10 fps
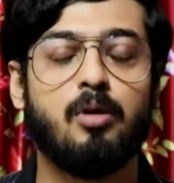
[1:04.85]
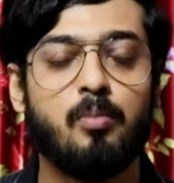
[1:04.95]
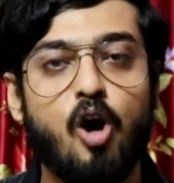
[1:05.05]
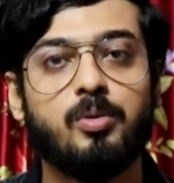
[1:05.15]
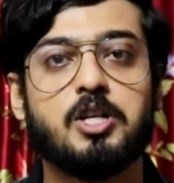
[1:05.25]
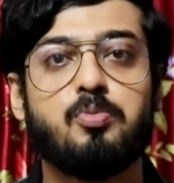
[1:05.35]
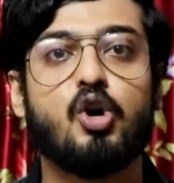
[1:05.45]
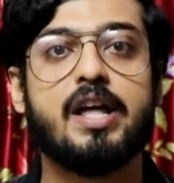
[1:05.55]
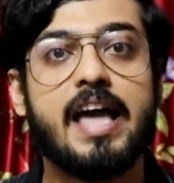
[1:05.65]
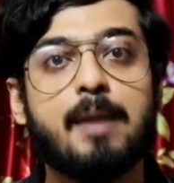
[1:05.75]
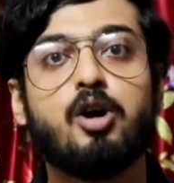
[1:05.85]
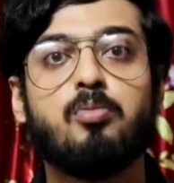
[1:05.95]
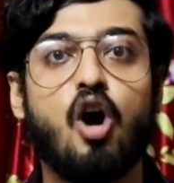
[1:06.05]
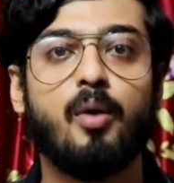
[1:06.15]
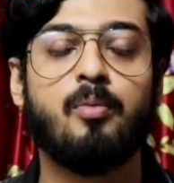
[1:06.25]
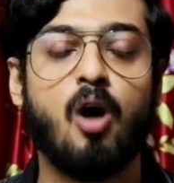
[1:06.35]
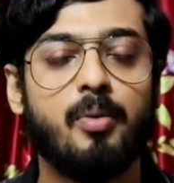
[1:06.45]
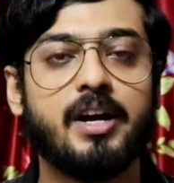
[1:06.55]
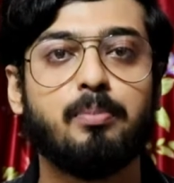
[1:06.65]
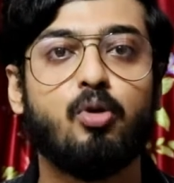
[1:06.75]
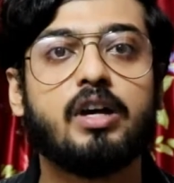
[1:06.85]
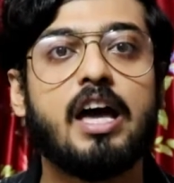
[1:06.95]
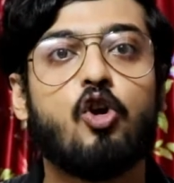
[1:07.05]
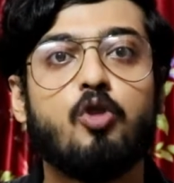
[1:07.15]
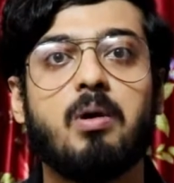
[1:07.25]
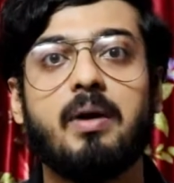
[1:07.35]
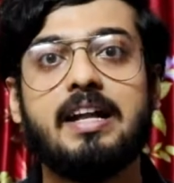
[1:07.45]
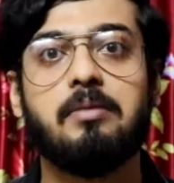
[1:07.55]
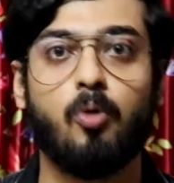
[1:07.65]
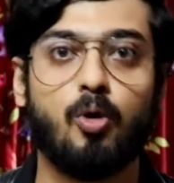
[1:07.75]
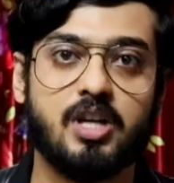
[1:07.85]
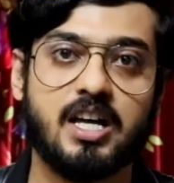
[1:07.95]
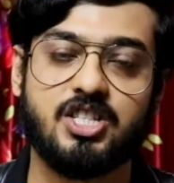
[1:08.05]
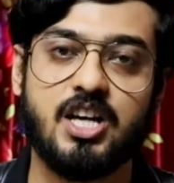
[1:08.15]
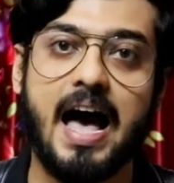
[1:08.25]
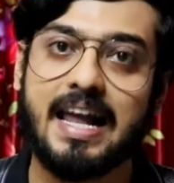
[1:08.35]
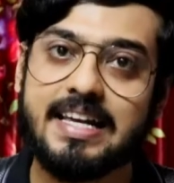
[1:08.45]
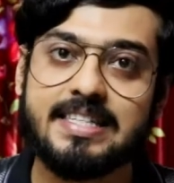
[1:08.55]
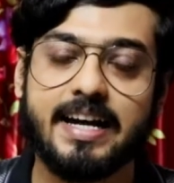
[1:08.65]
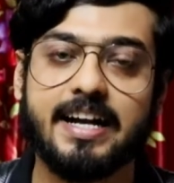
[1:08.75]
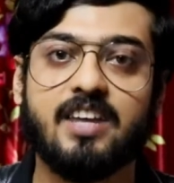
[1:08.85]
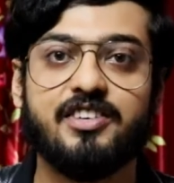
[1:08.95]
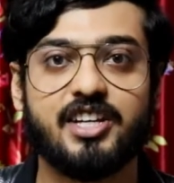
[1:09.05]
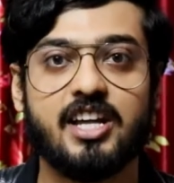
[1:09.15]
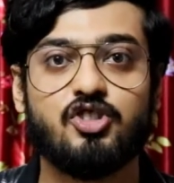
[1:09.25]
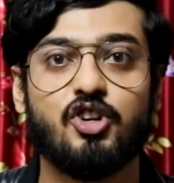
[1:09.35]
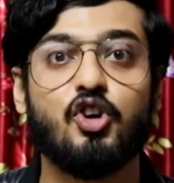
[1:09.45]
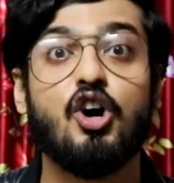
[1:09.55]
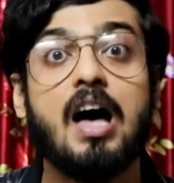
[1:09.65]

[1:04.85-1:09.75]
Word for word: মোহাম্মদ স্পোর্টিং এবং ভবানীপুর কীরকমভাবে টিম গোছাচ্ছে আই লিগ সেকেন্ড ডিভিশনের জন্য